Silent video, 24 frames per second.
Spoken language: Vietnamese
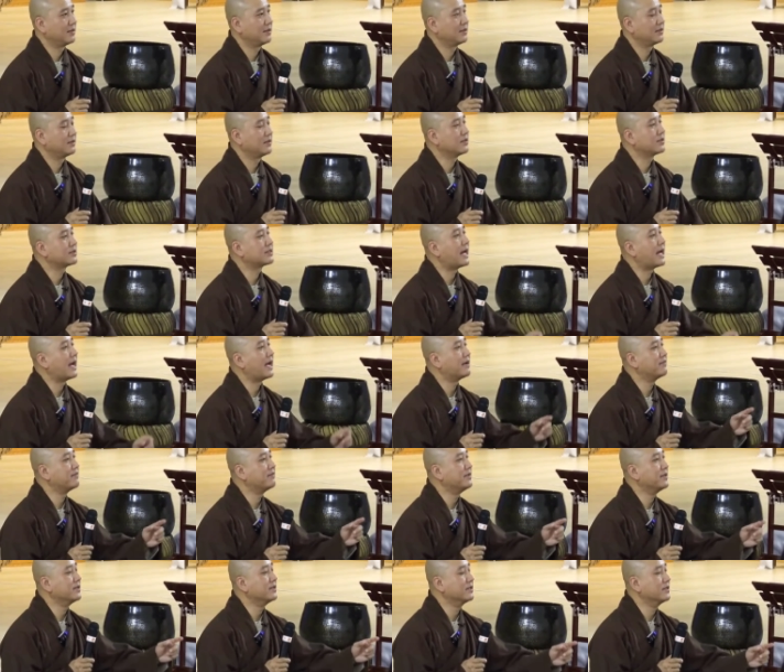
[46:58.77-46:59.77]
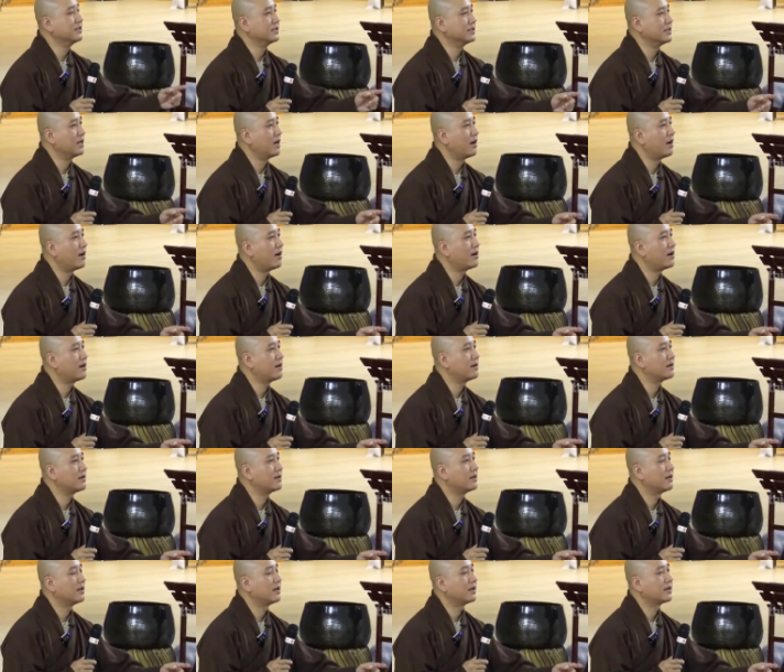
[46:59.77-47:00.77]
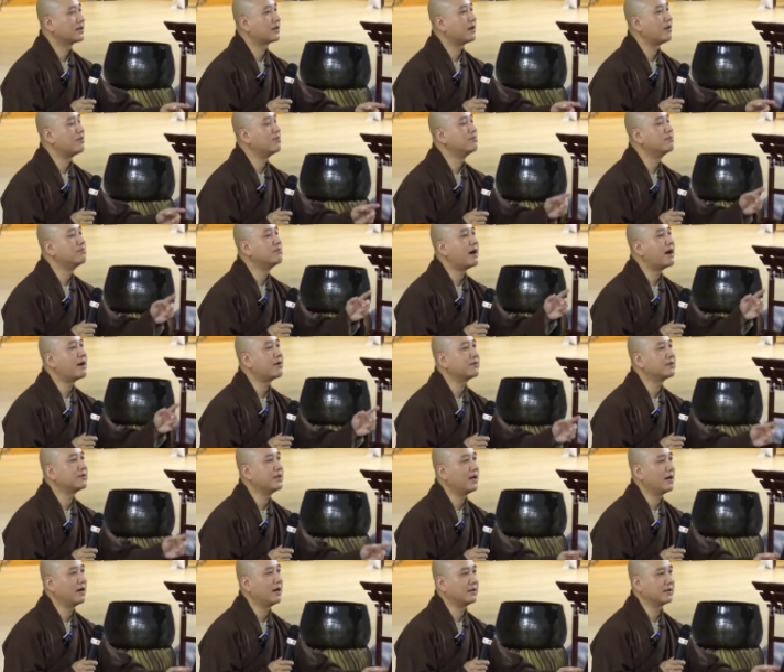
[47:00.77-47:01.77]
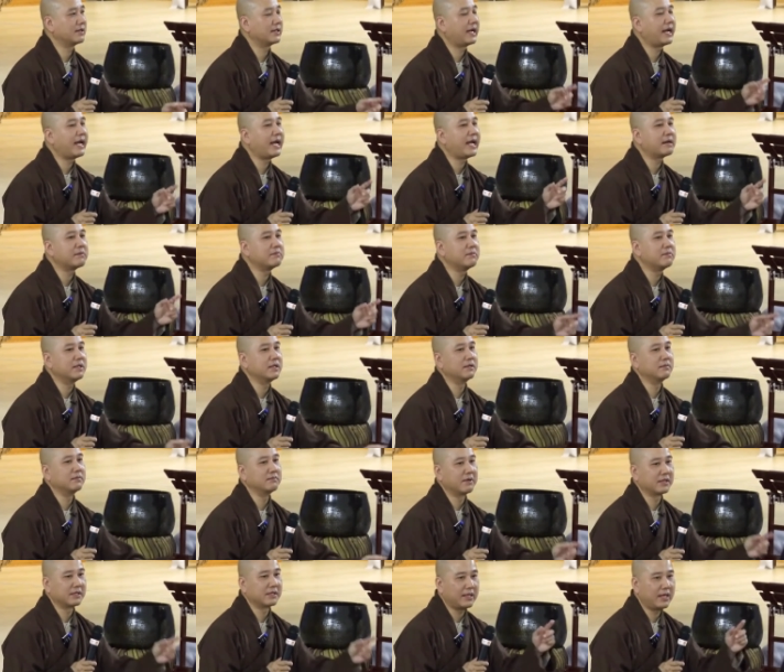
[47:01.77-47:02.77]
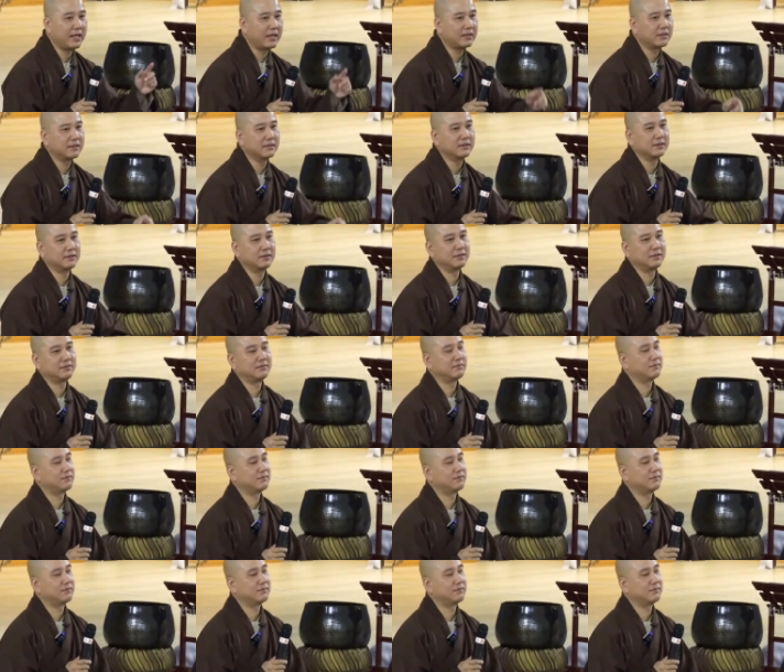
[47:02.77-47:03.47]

Nó tại vì người đó không bao giờ khen mình mà chê người.